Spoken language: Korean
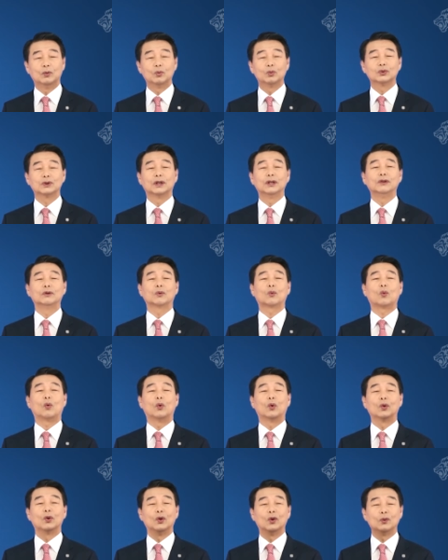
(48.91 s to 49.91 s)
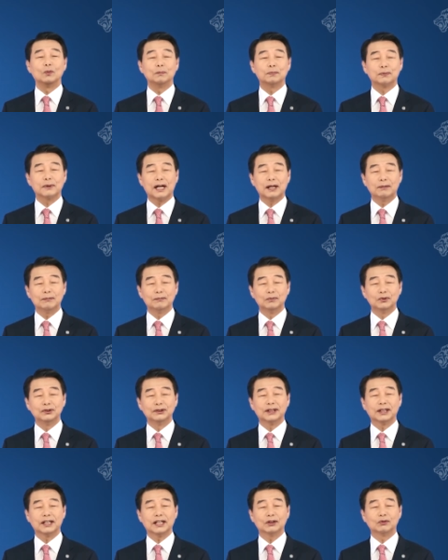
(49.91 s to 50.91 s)
우선 고용 불안
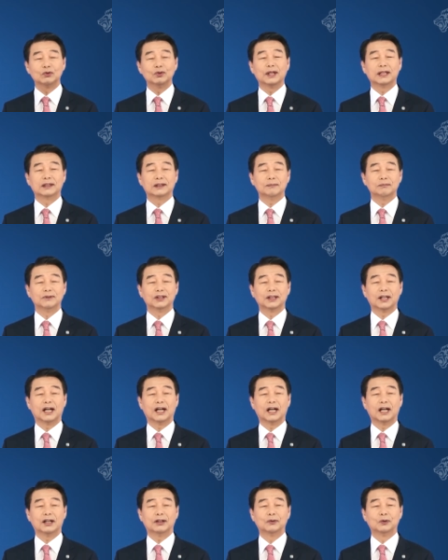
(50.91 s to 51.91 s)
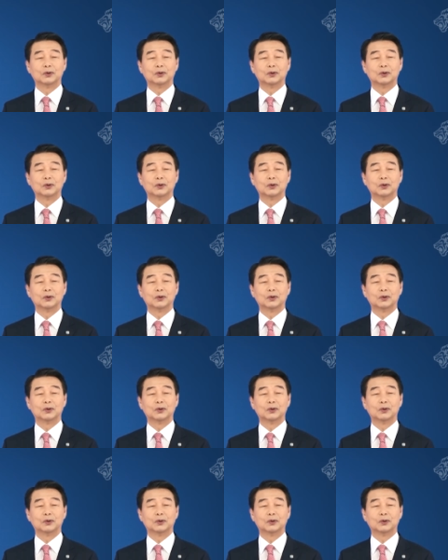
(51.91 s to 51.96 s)
문제가 눈에 띕니다.